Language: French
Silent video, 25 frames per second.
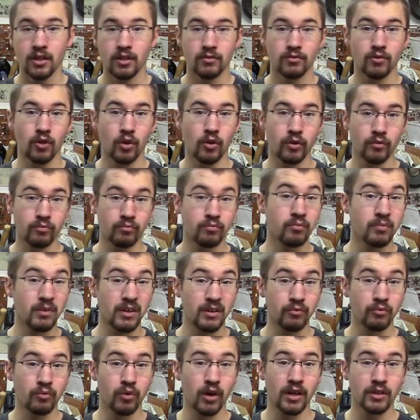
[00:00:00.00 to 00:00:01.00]
Donc vous pouvez
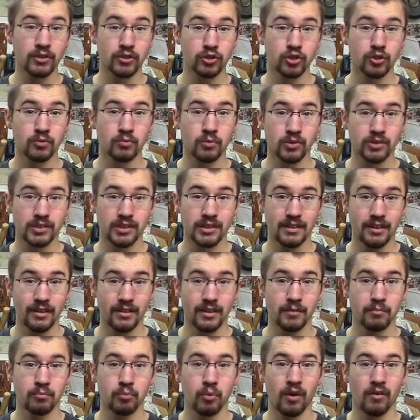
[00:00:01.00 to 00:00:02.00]
vous rendre sur mon site
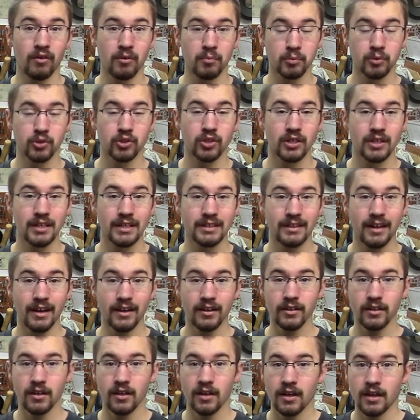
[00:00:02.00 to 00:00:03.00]
internet pour avoir plus de
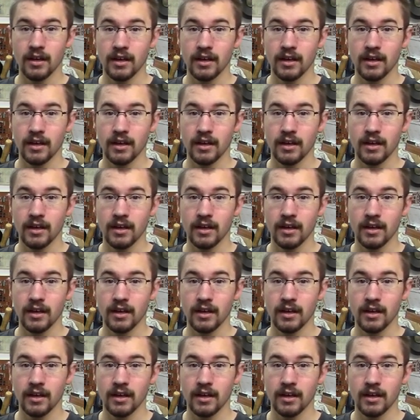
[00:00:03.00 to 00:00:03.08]
détails.